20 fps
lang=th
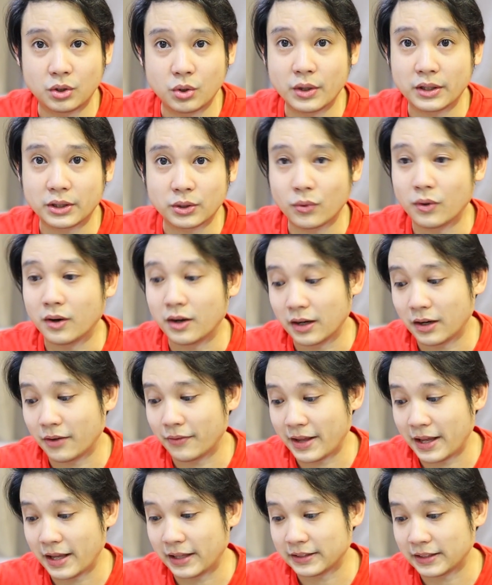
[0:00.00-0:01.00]
ด้วยตัวของเรา
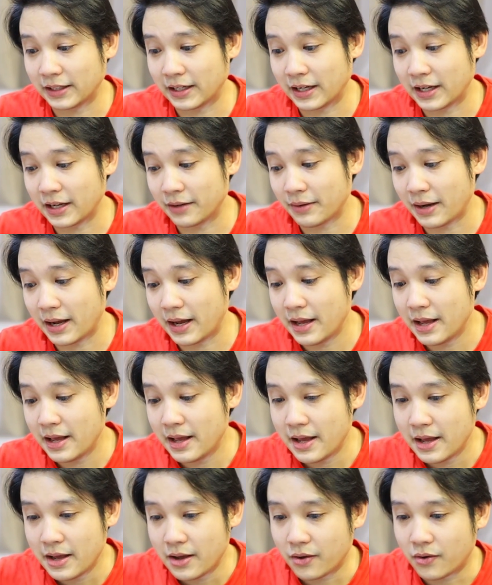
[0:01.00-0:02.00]
เองแต่ถ้าเกิดว่า
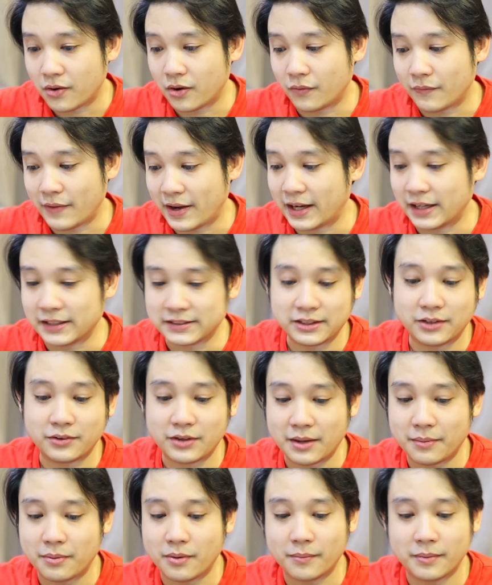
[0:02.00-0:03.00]
กดแว็กแอนด์ซีล
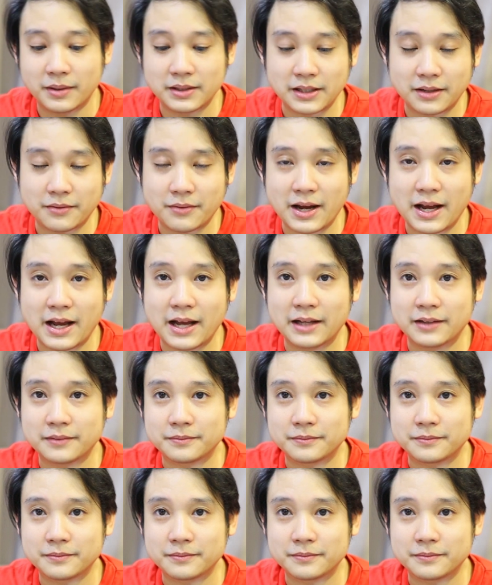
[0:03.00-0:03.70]
เนี่ยผมเข้าใจว่า